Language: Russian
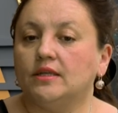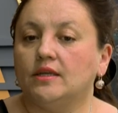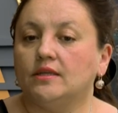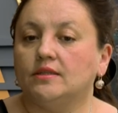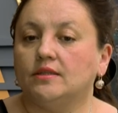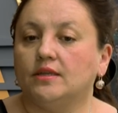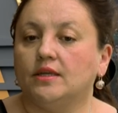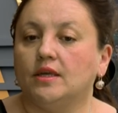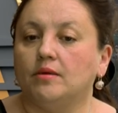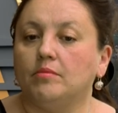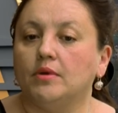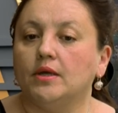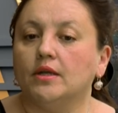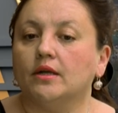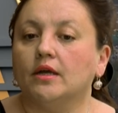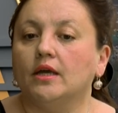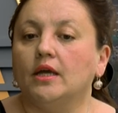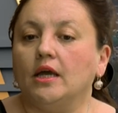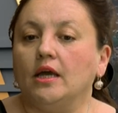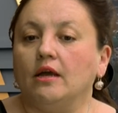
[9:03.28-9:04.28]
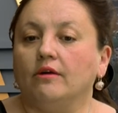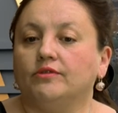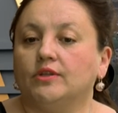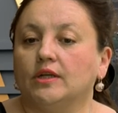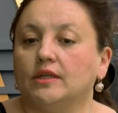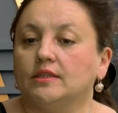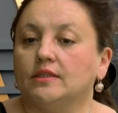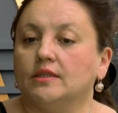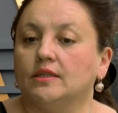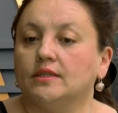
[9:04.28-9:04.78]
«Языки мира» в
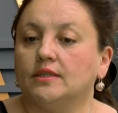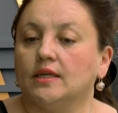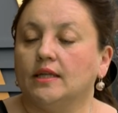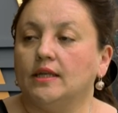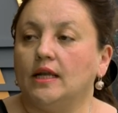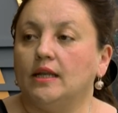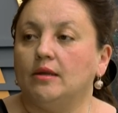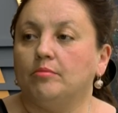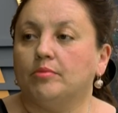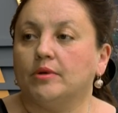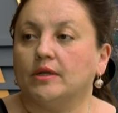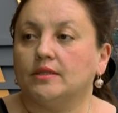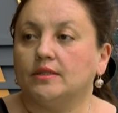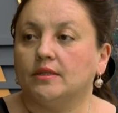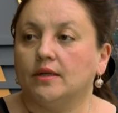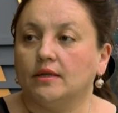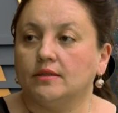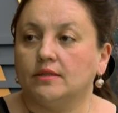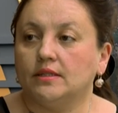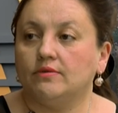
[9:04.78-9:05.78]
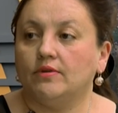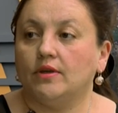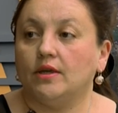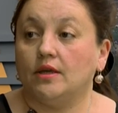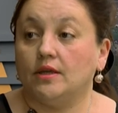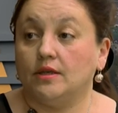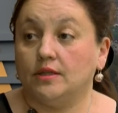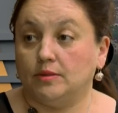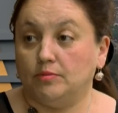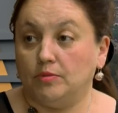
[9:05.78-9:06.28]
транснациональном пространстве пространстве
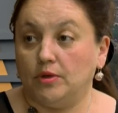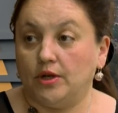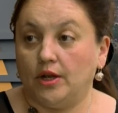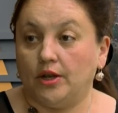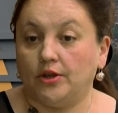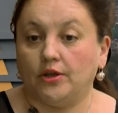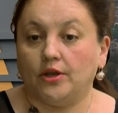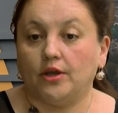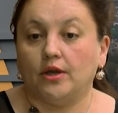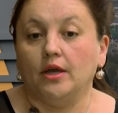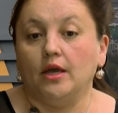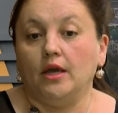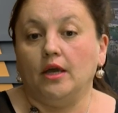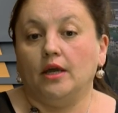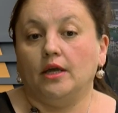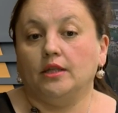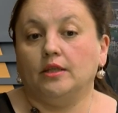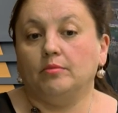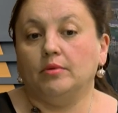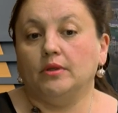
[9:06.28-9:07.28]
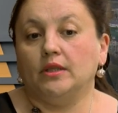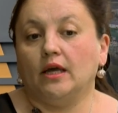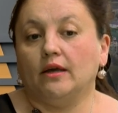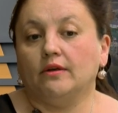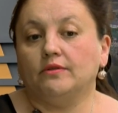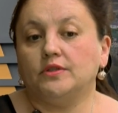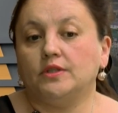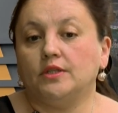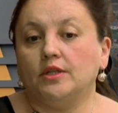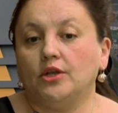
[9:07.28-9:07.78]
и измерении. Это
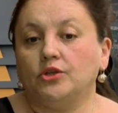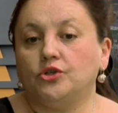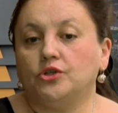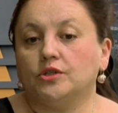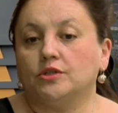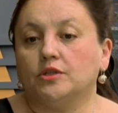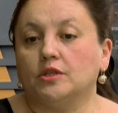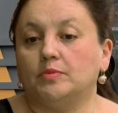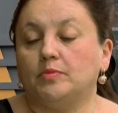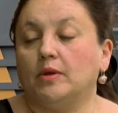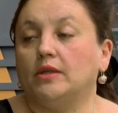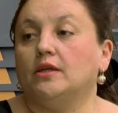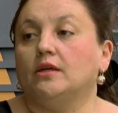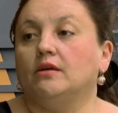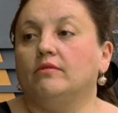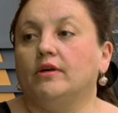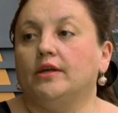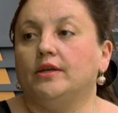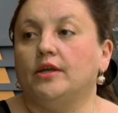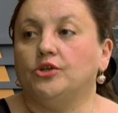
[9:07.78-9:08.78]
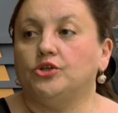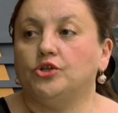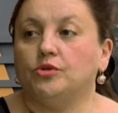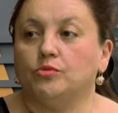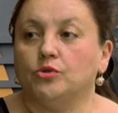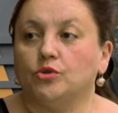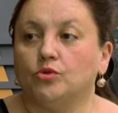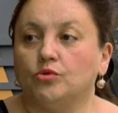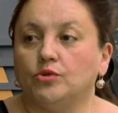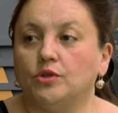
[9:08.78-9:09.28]
была встреча с
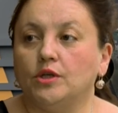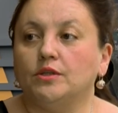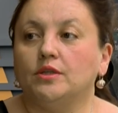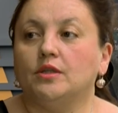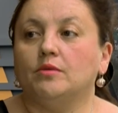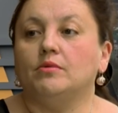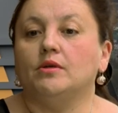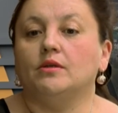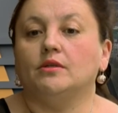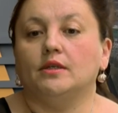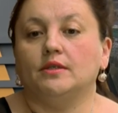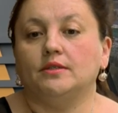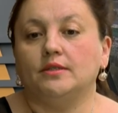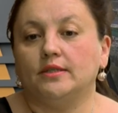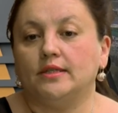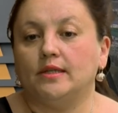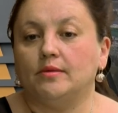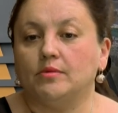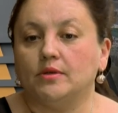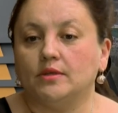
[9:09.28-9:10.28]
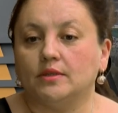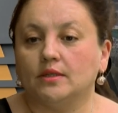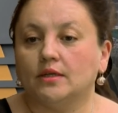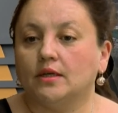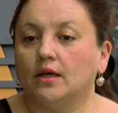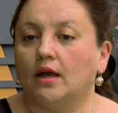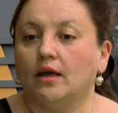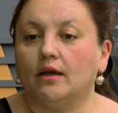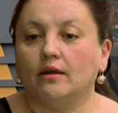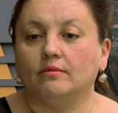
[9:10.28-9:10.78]
испаноговорящими студентами, носителями
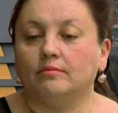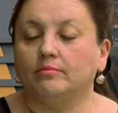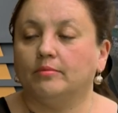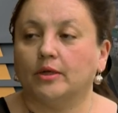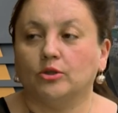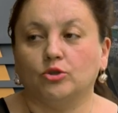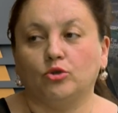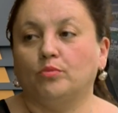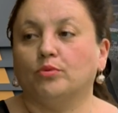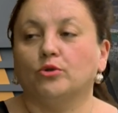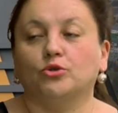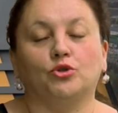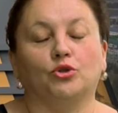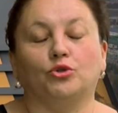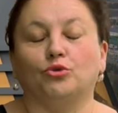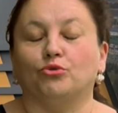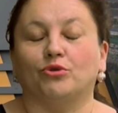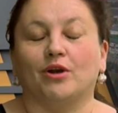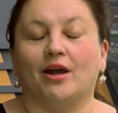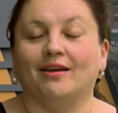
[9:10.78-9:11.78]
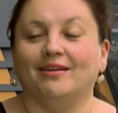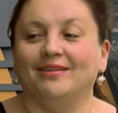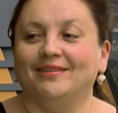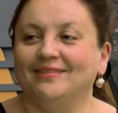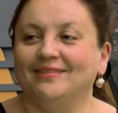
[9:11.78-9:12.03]
языка. Прошло просто на ура.